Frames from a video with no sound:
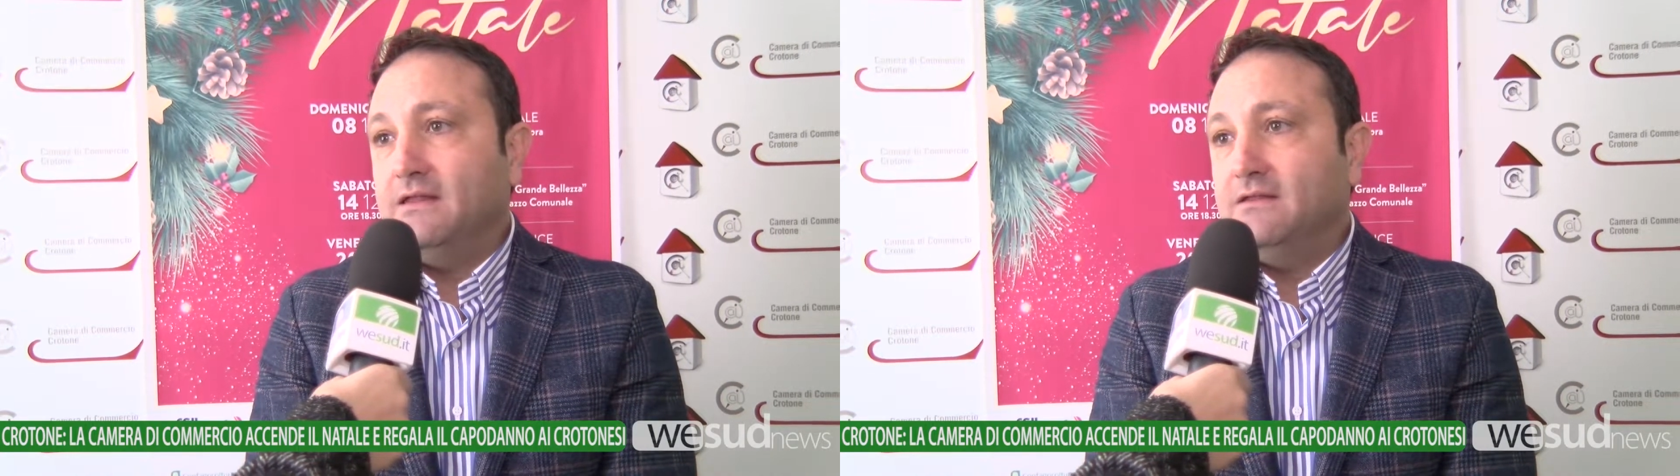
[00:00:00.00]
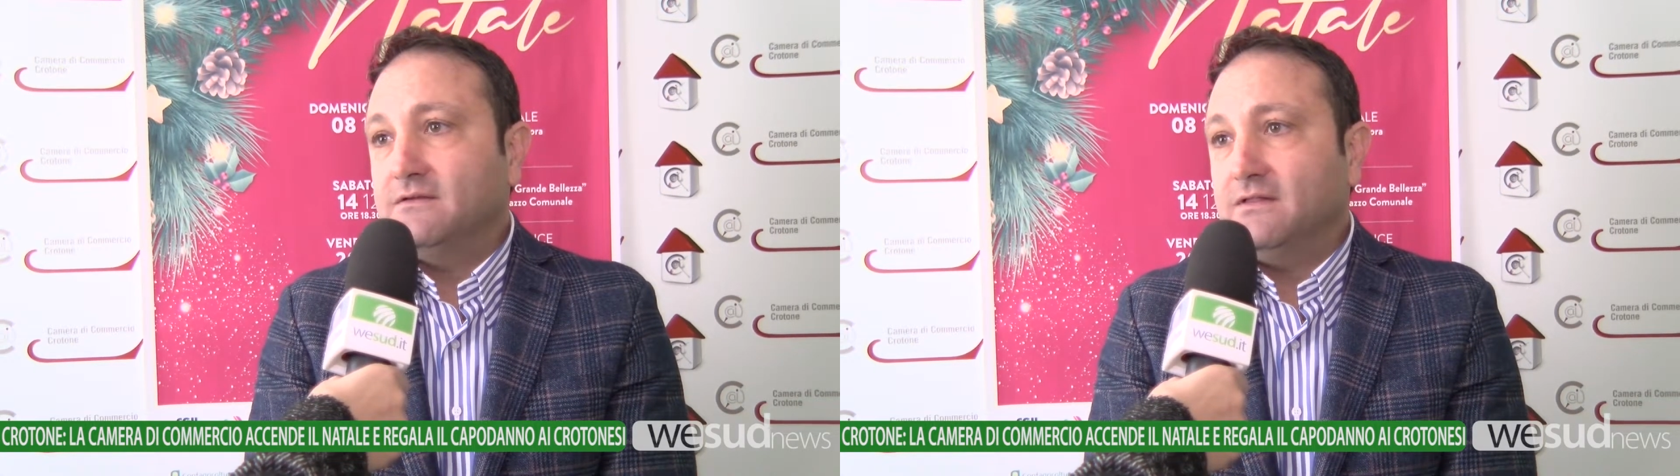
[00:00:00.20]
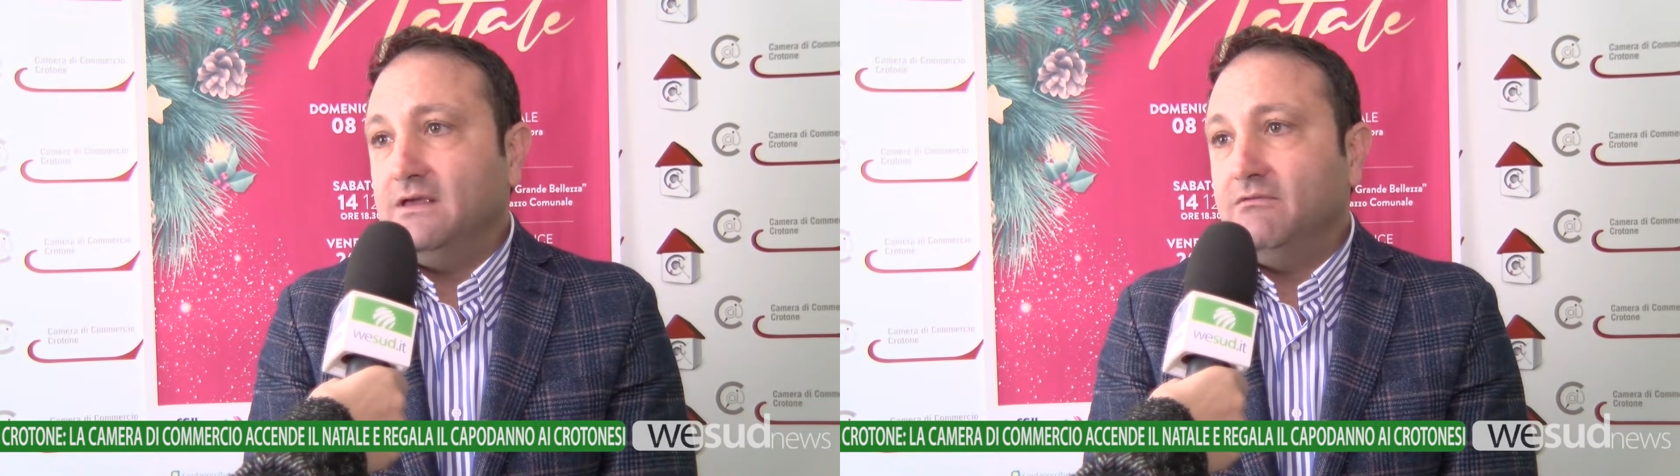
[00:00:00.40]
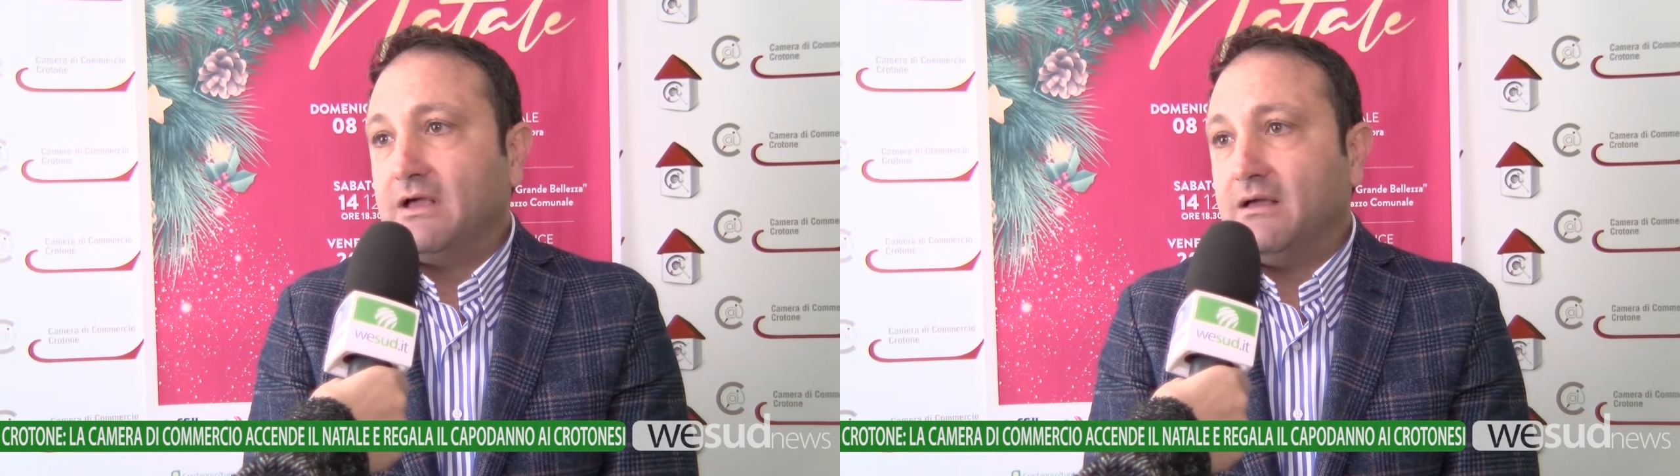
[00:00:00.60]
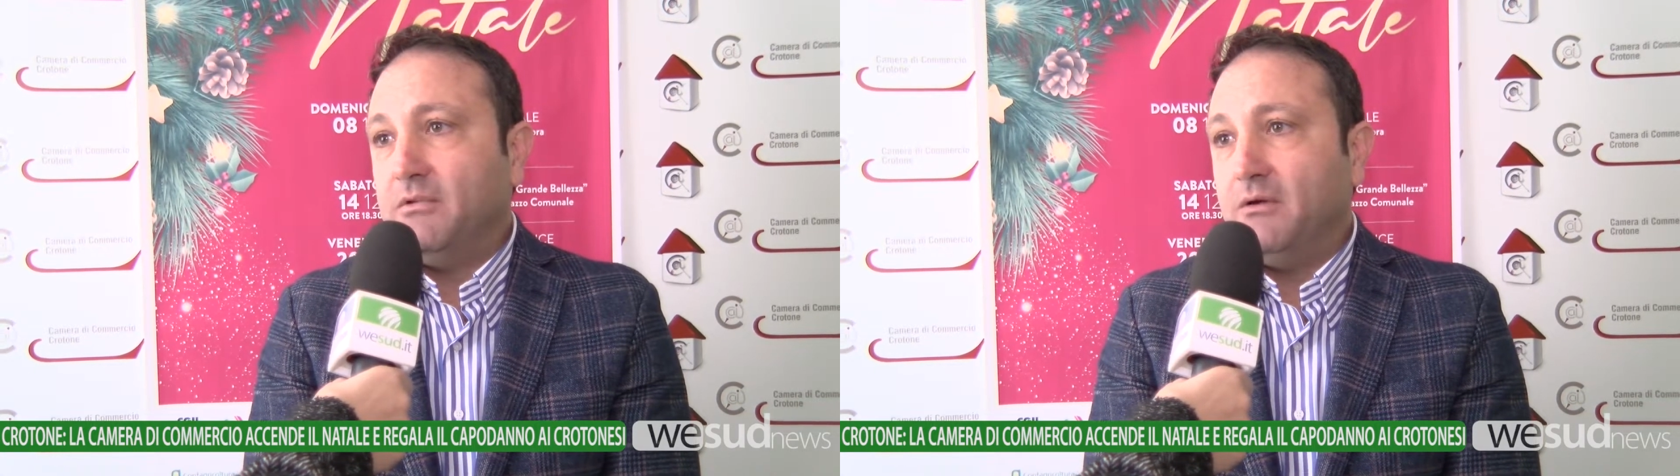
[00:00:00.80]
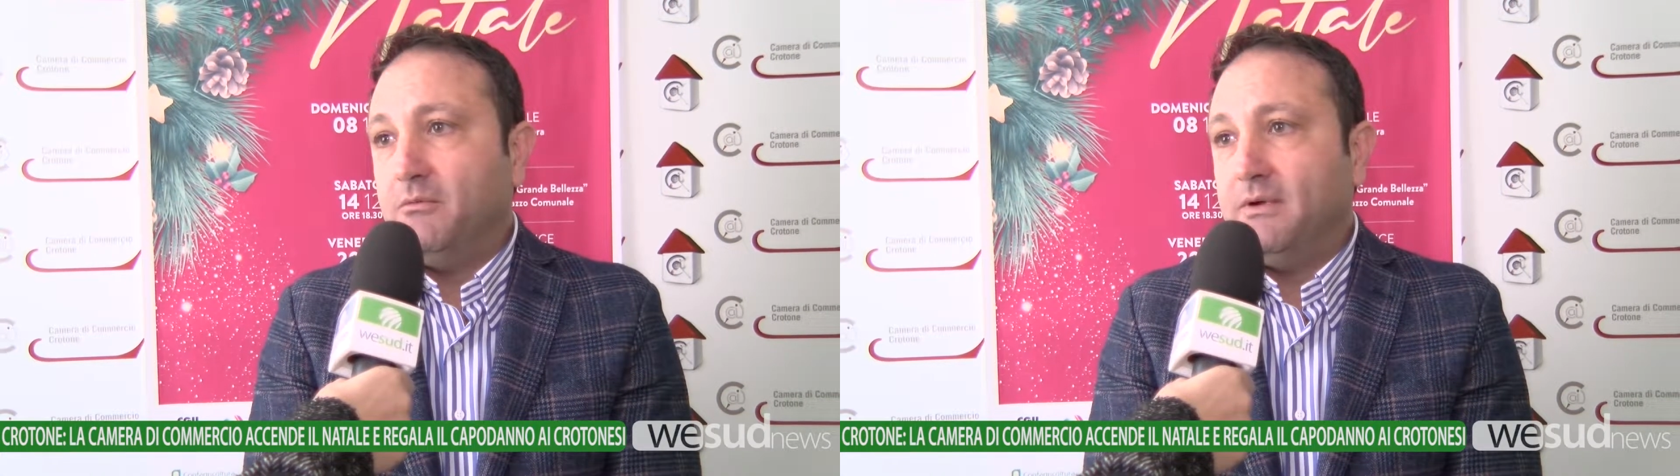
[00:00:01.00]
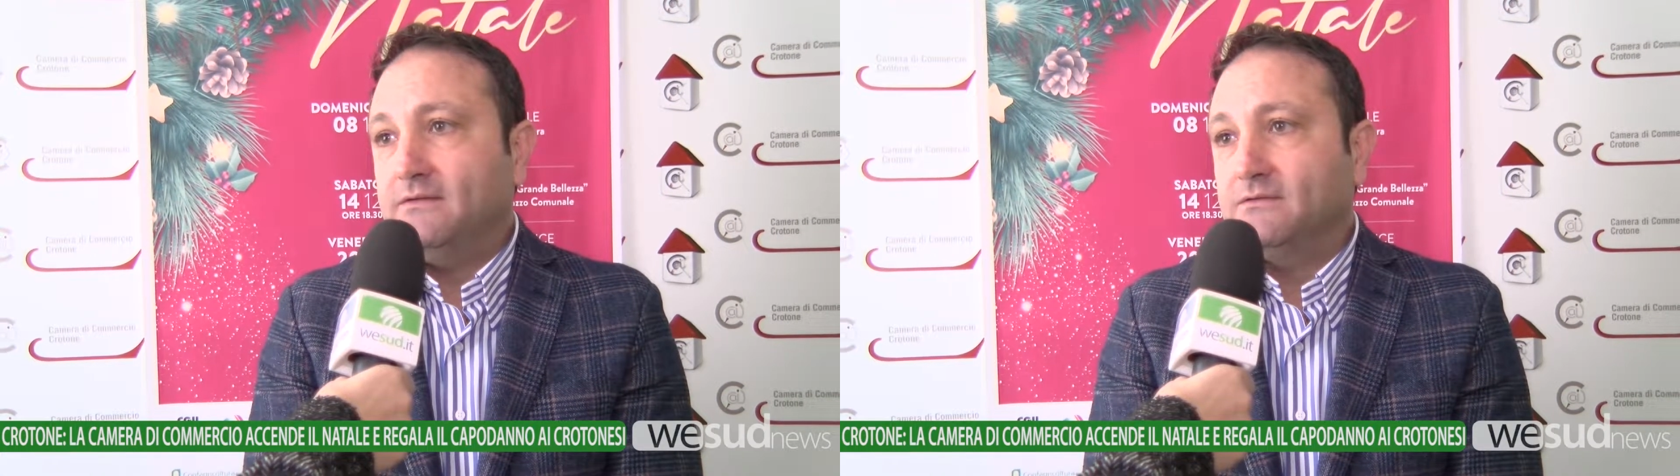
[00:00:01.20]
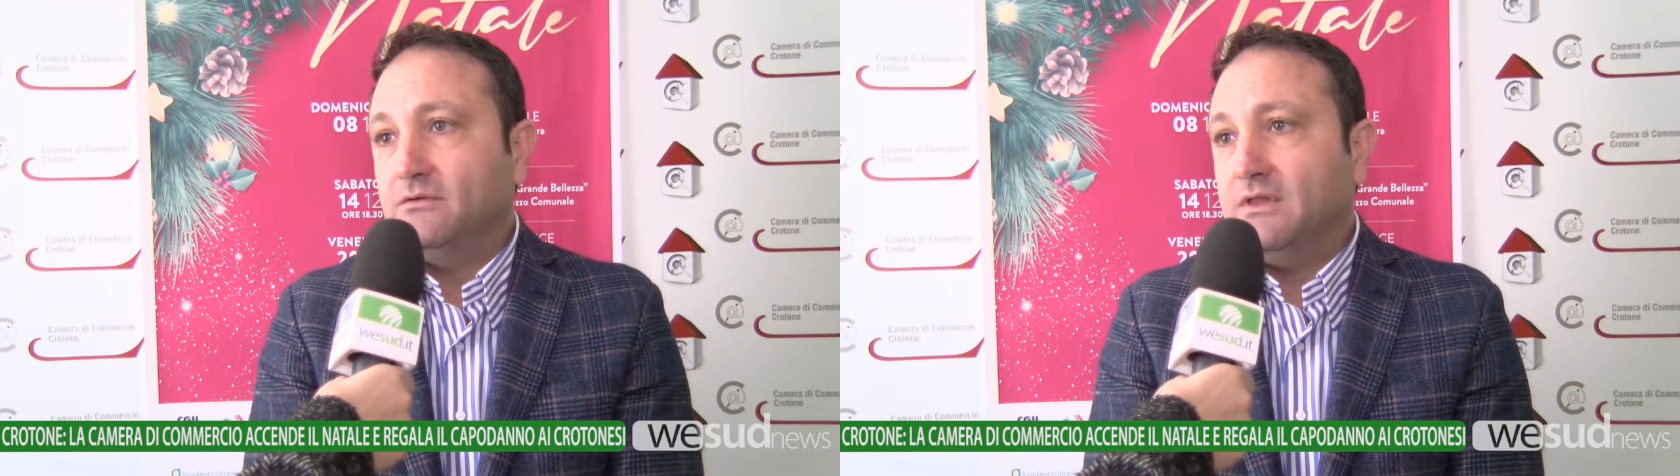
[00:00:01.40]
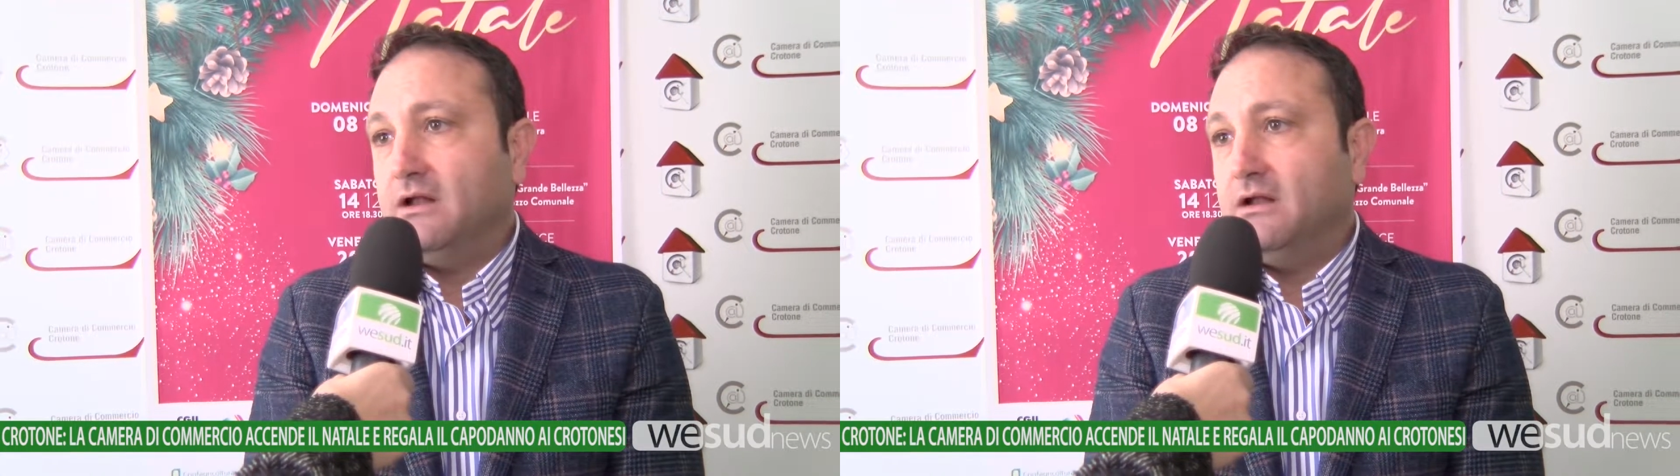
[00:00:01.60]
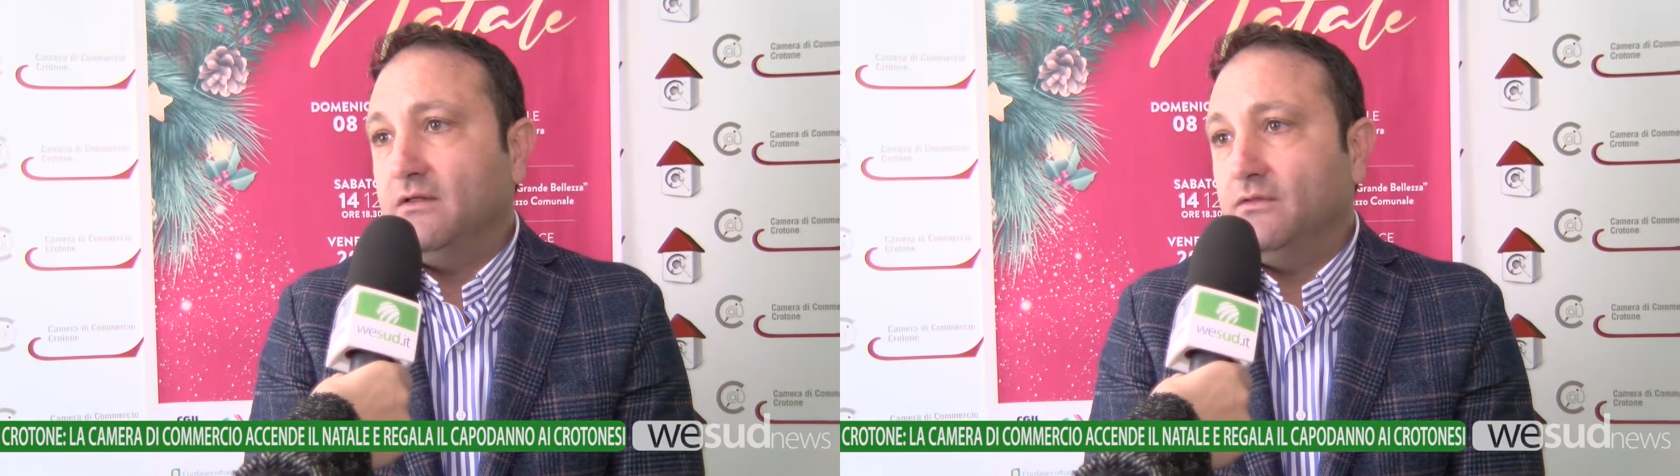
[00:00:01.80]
iniziative che abbiamo messo nel